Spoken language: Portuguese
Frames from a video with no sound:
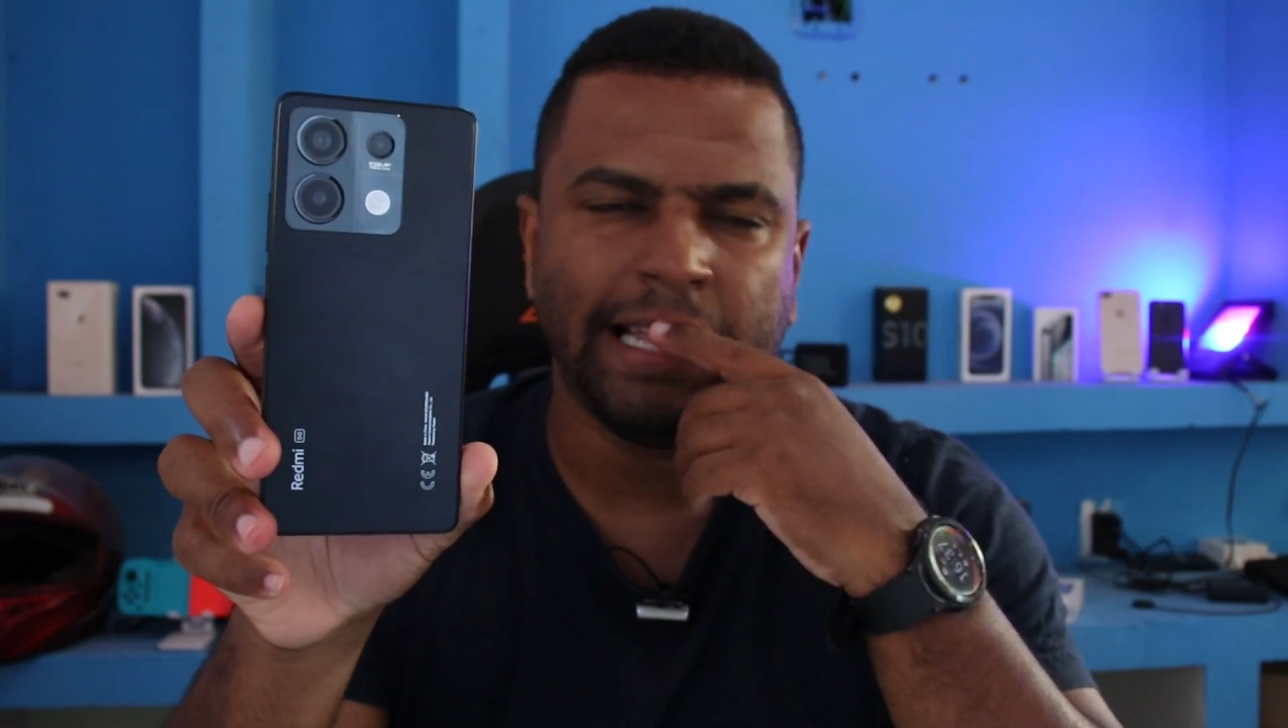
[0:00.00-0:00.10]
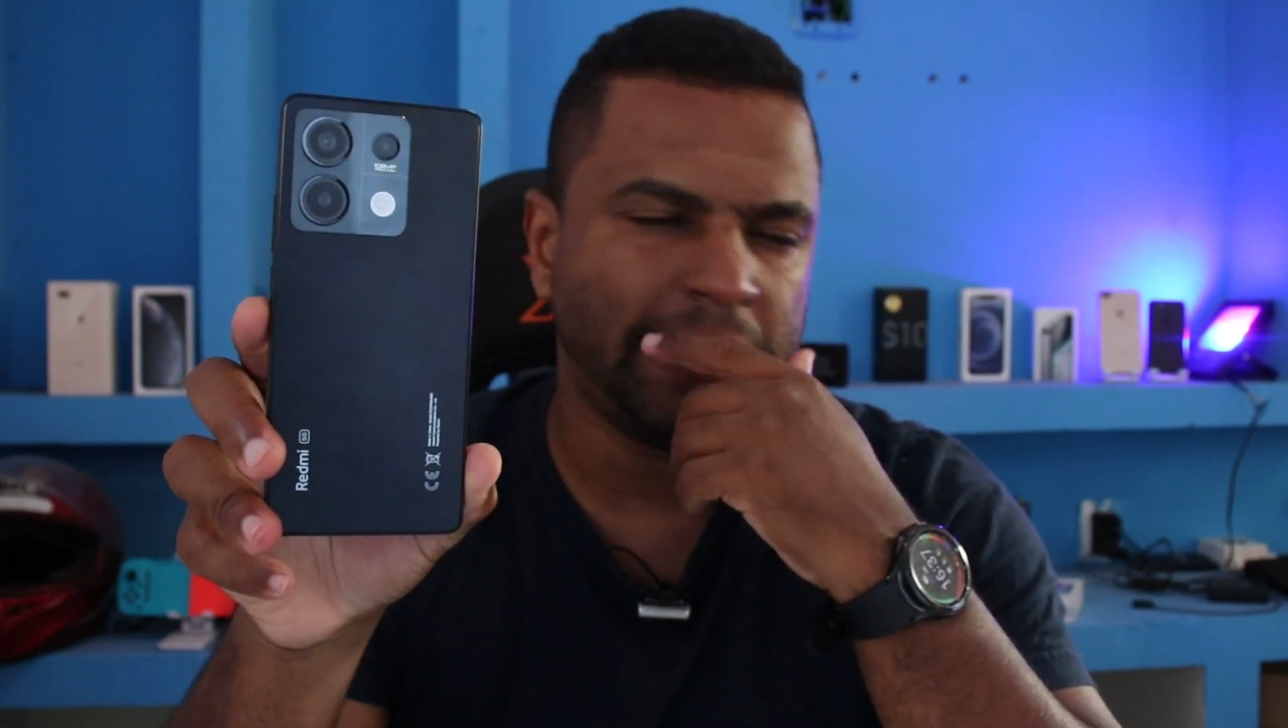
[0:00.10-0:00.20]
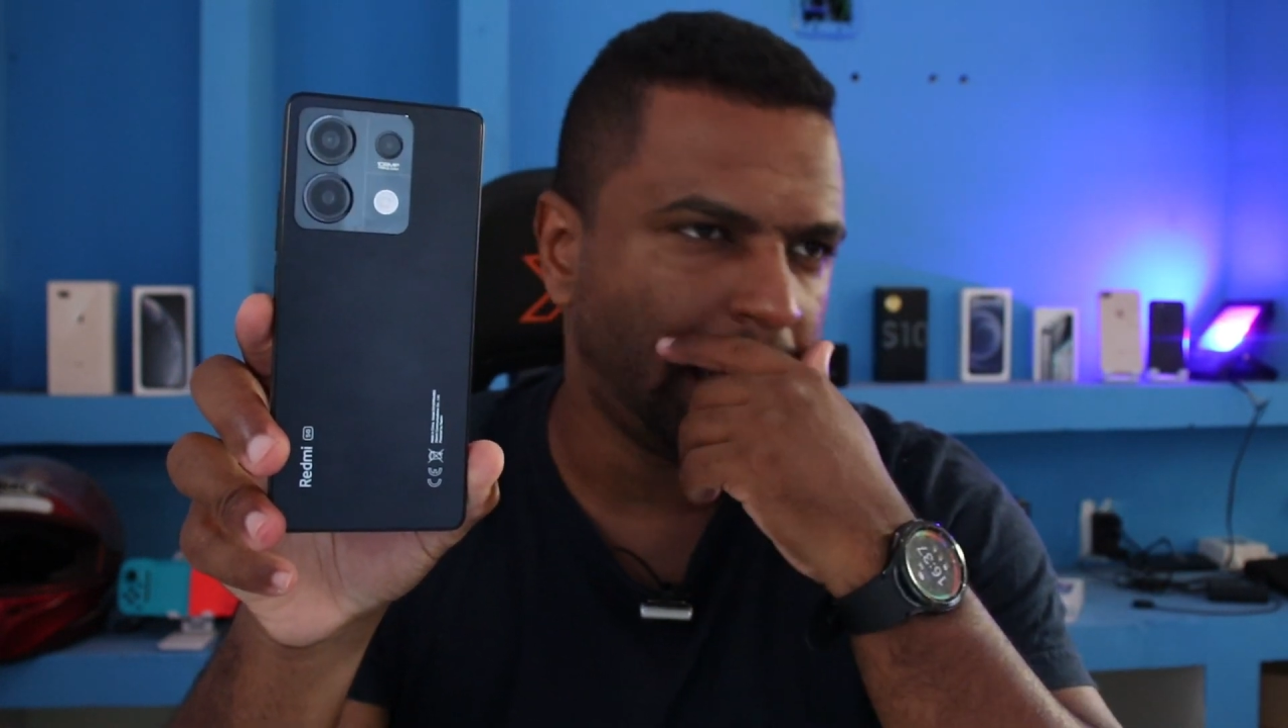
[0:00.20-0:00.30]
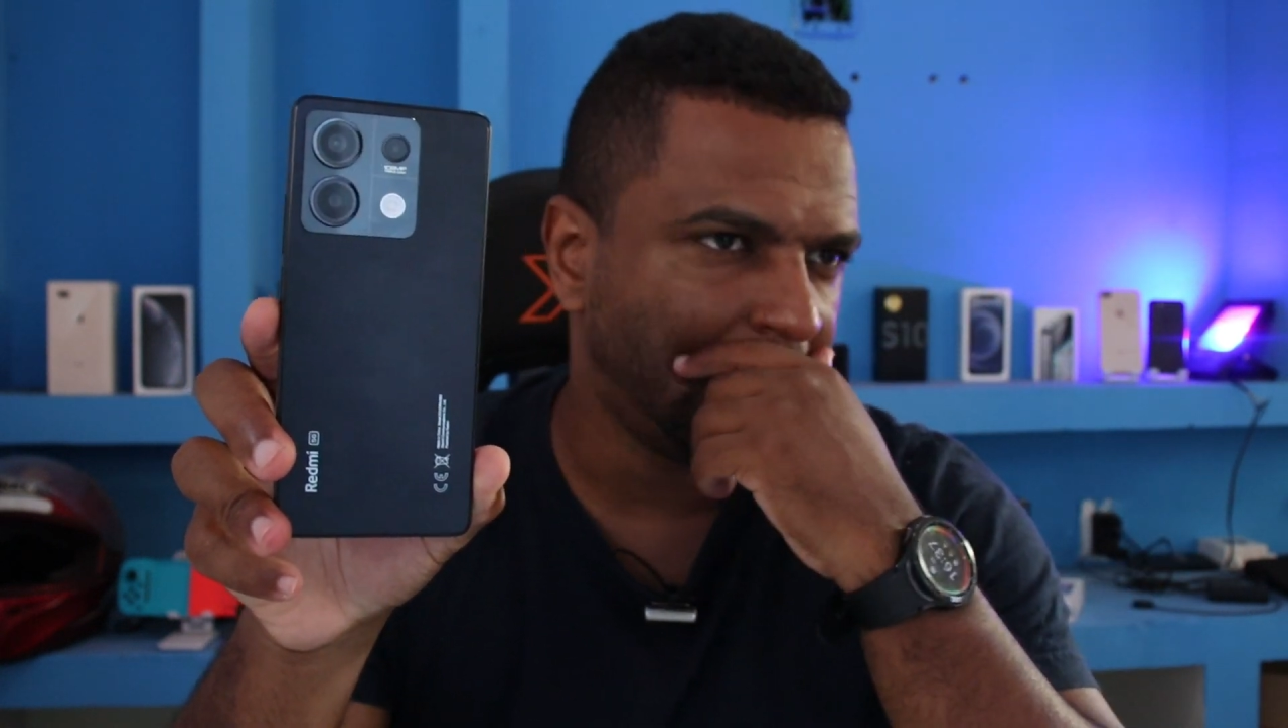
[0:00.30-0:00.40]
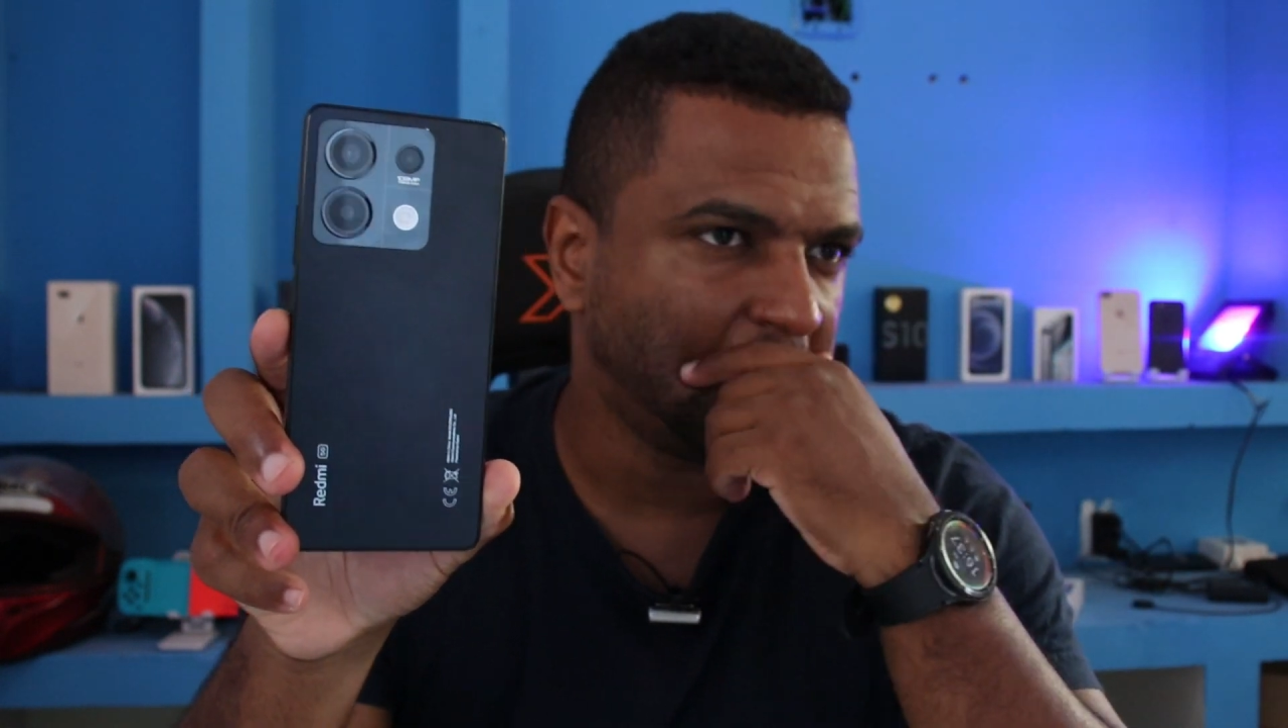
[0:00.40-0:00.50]

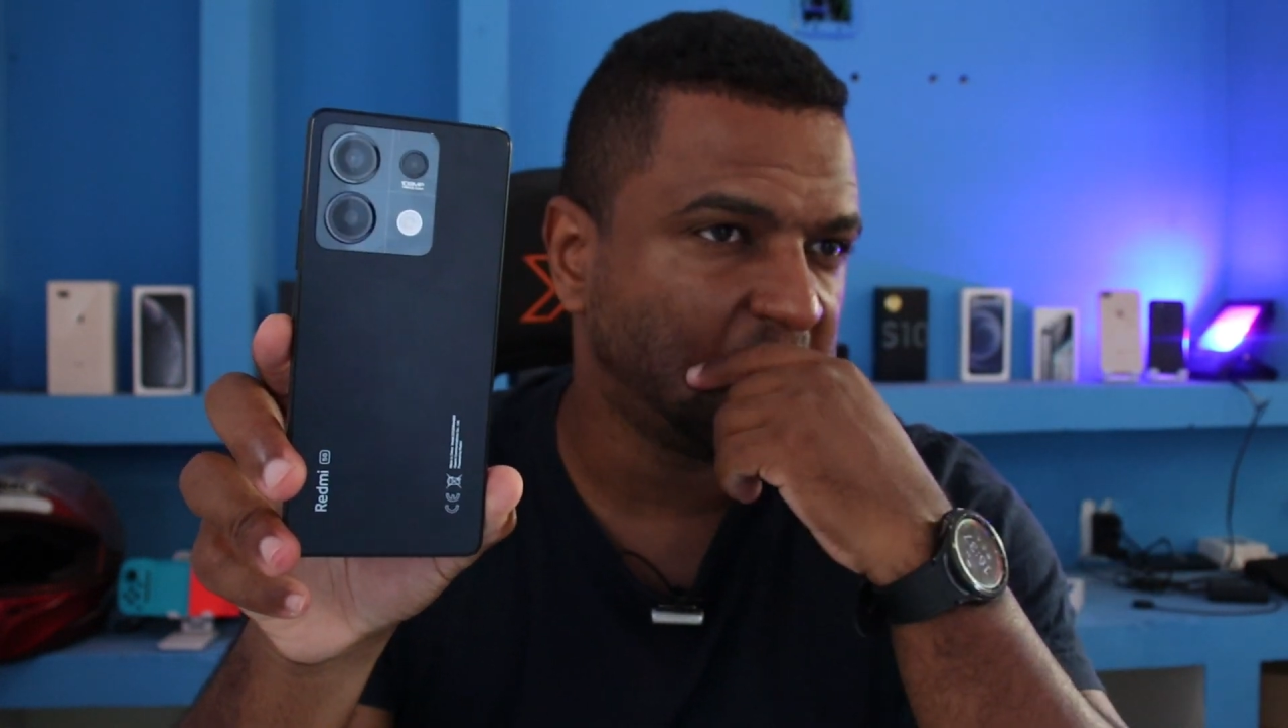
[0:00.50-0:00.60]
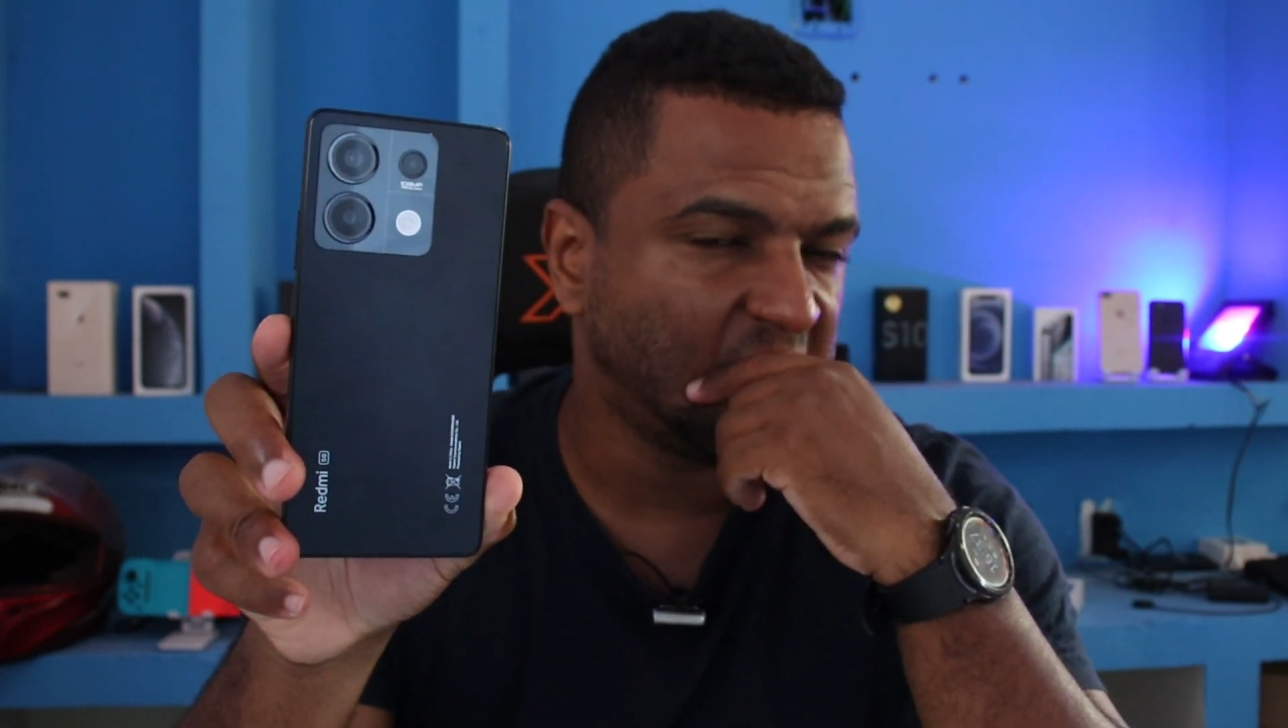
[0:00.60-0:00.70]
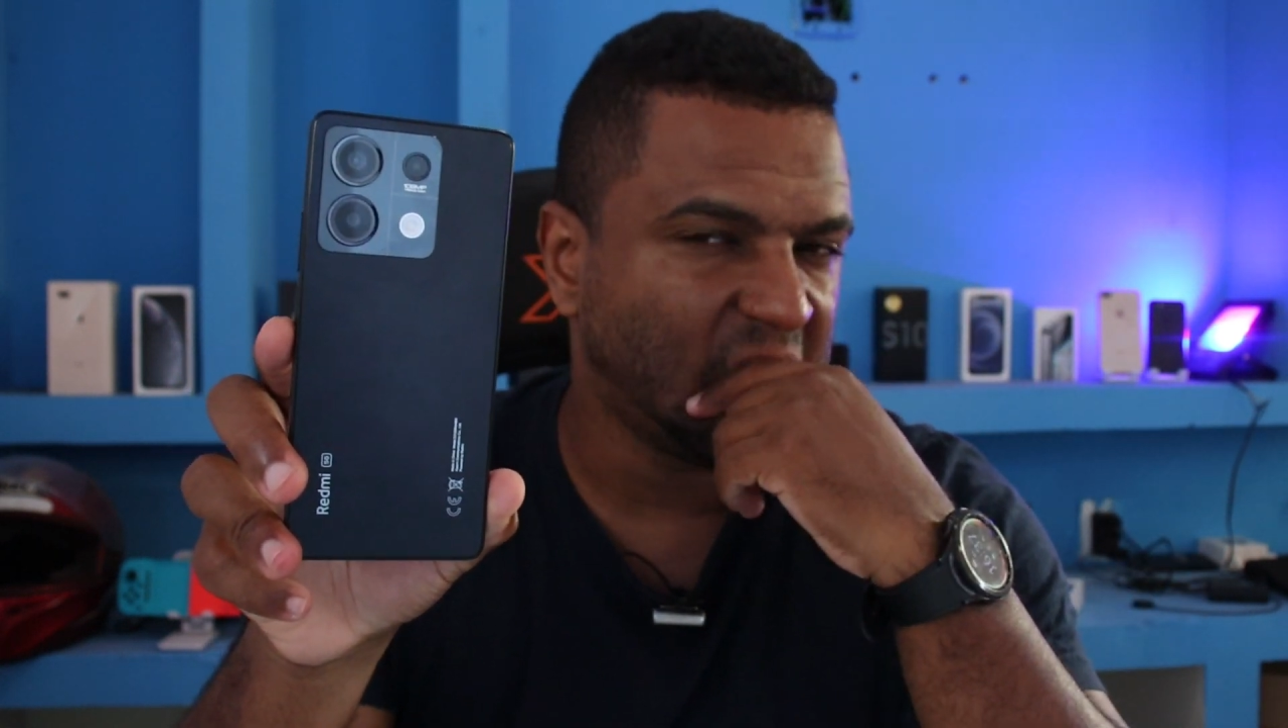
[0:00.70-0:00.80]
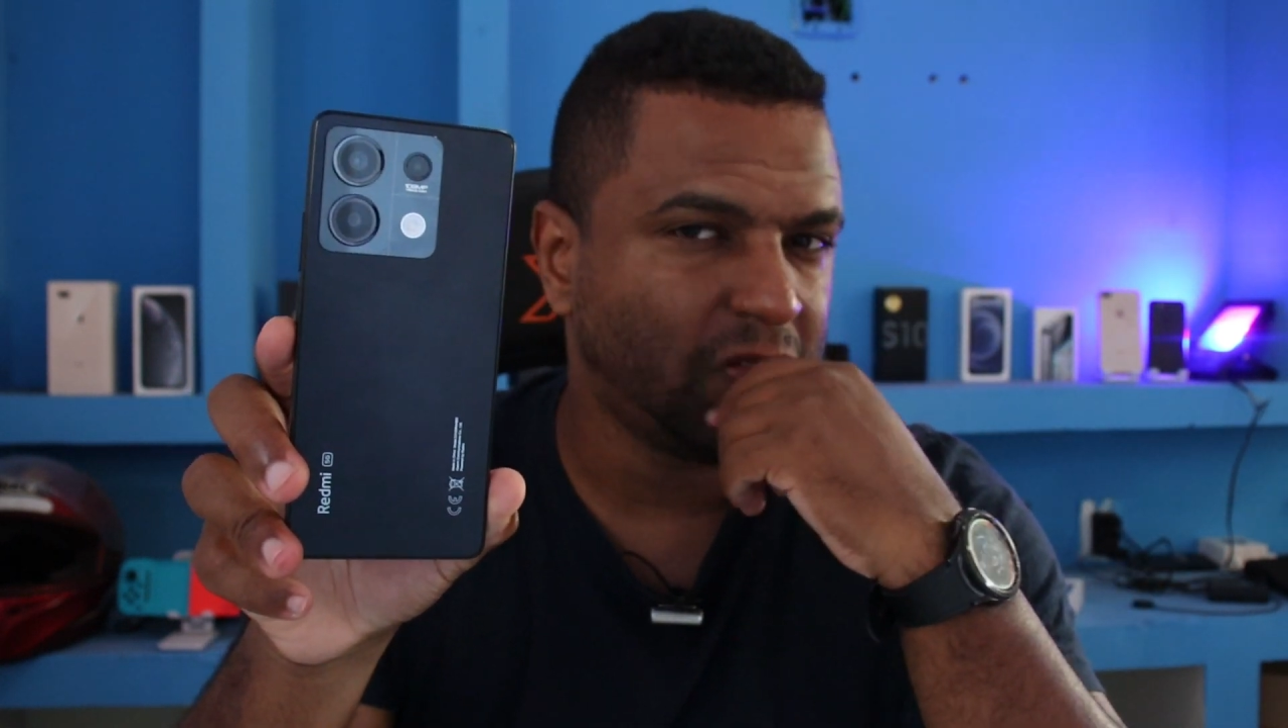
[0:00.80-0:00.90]
tela, não sei,